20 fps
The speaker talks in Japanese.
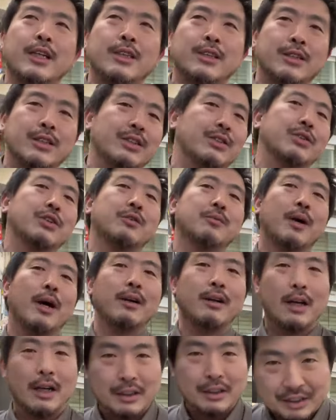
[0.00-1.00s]
することもあ
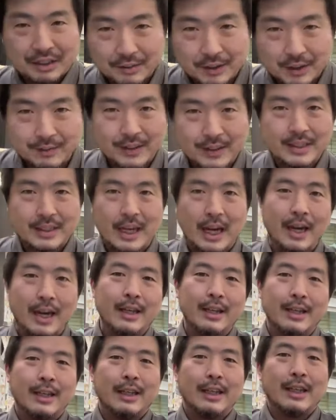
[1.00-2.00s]
るかと思いますが、
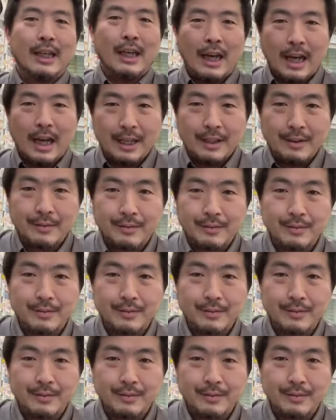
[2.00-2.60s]
はい。